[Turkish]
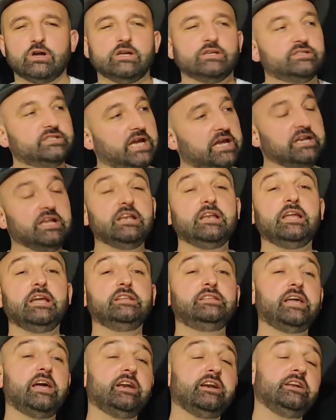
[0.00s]
senin
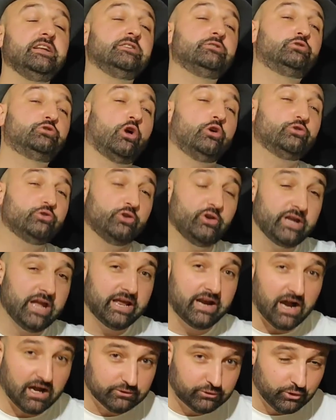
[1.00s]
liderinin sözünü
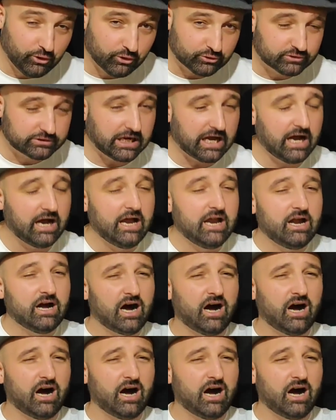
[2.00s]
yere atıyorsa